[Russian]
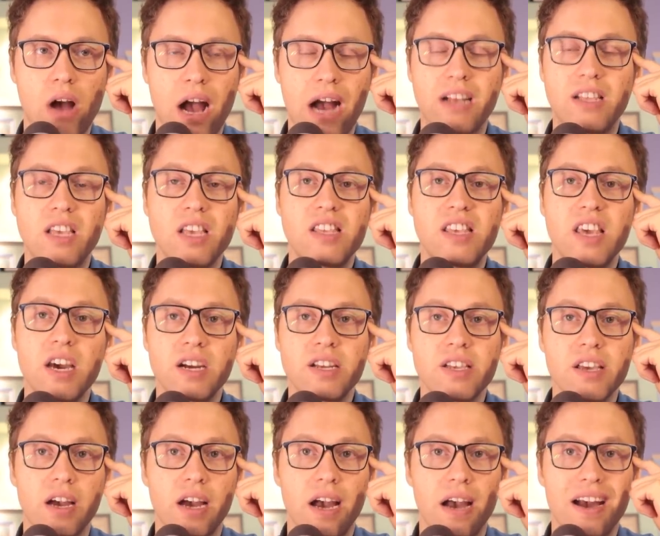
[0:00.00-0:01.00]
А где
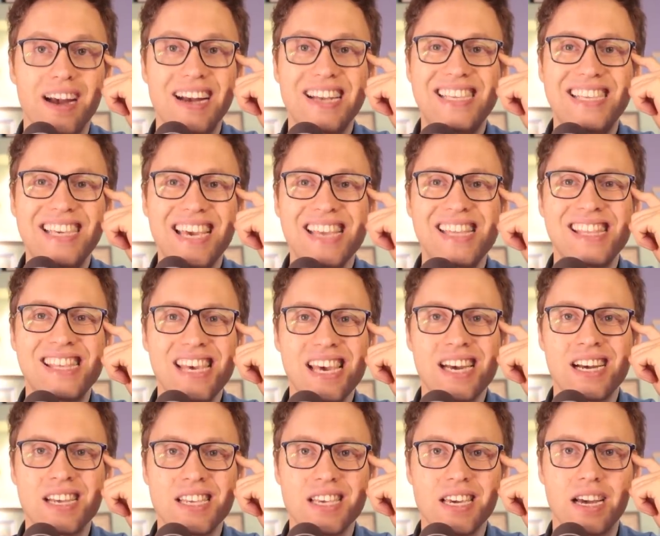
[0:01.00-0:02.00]
техника? Где
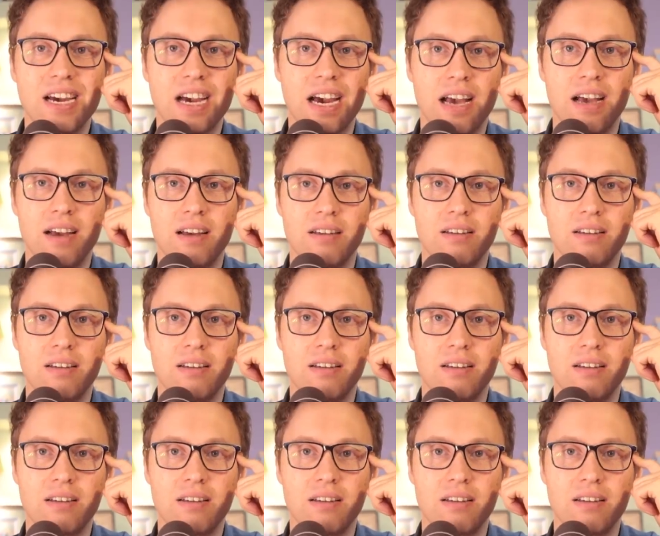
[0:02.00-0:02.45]
техника?